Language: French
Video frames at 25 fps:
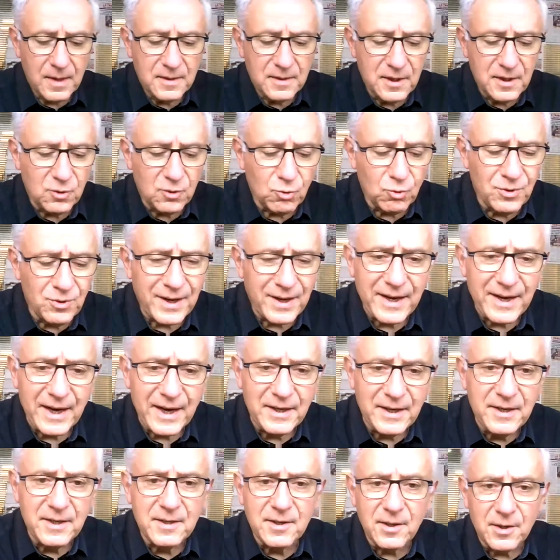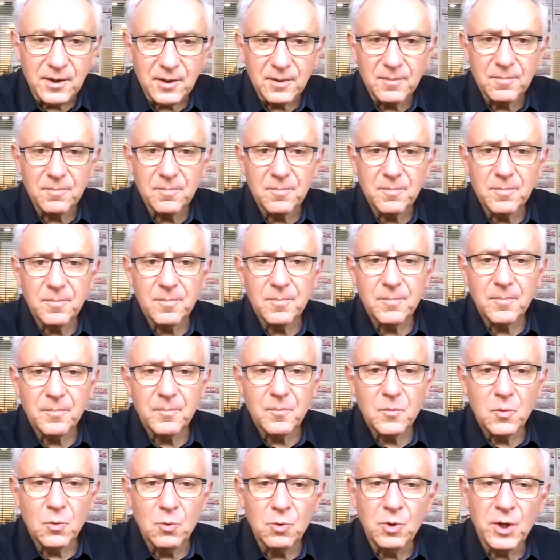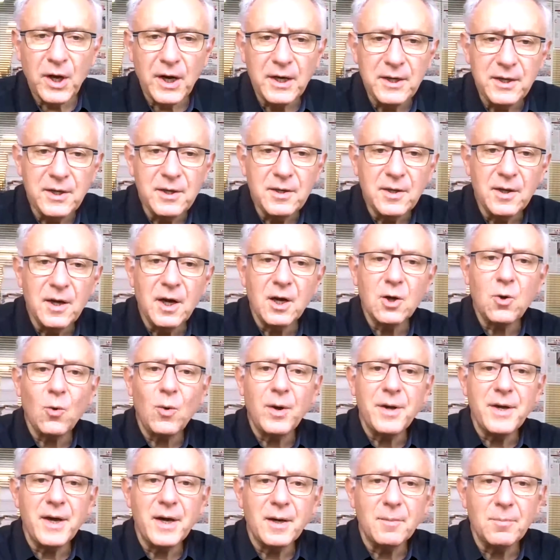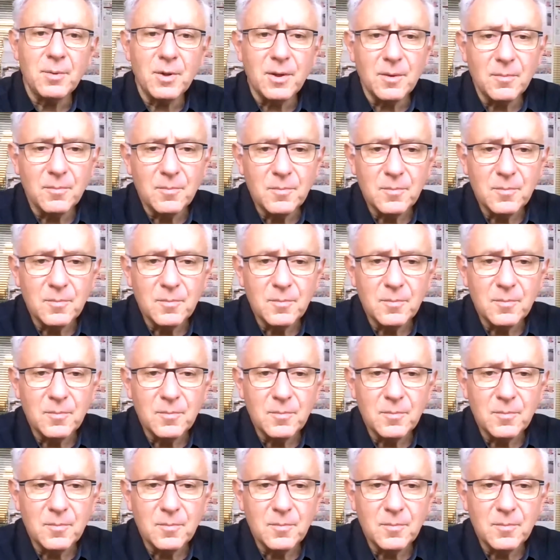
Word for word: C'est une réalité, une réalité incroyable,